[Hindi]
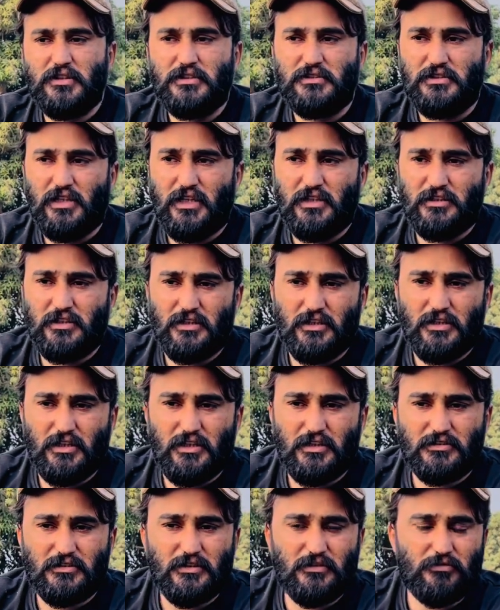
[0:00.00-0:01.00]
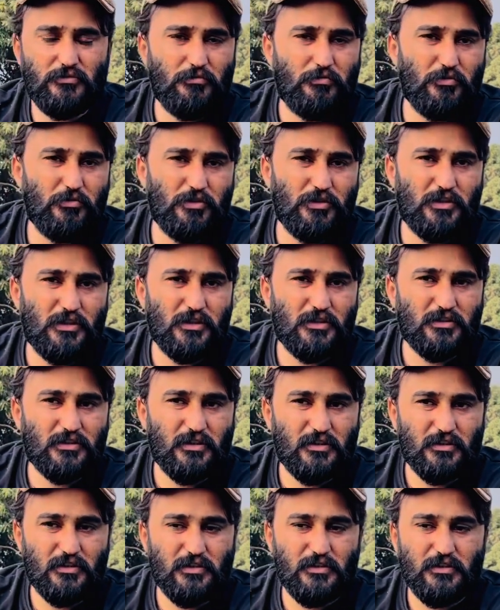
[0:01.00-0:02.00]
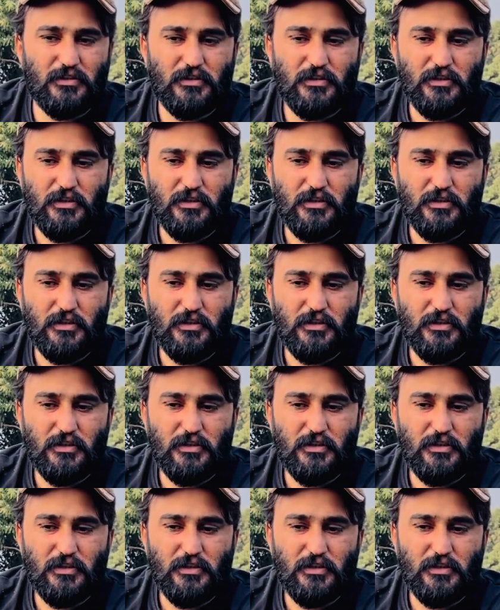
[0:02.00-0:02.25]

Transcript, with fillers: ज़्यादा से ज़्यादा एक से दो बोरी खर्च कर दें